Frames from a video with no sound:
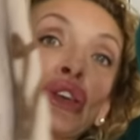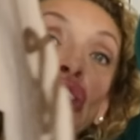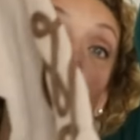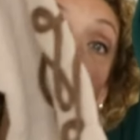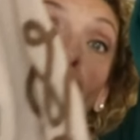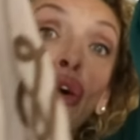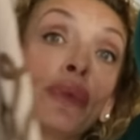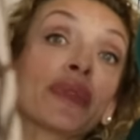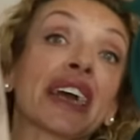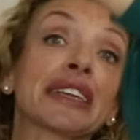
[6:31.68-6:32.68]
rosa
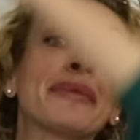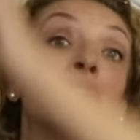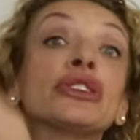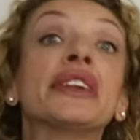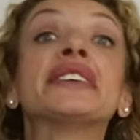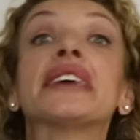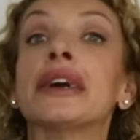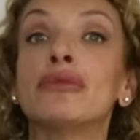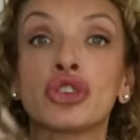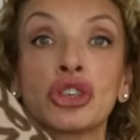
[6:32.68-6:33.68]
viejo, que también lo tenéis
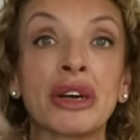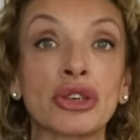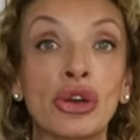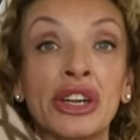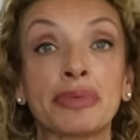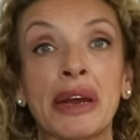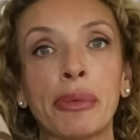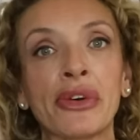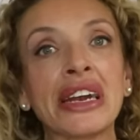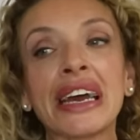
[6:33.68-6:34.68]
en muchos más colores
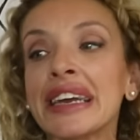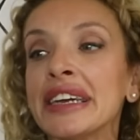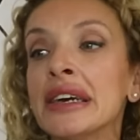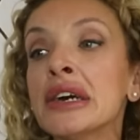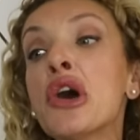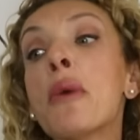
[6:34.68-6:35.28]
para poder elegir,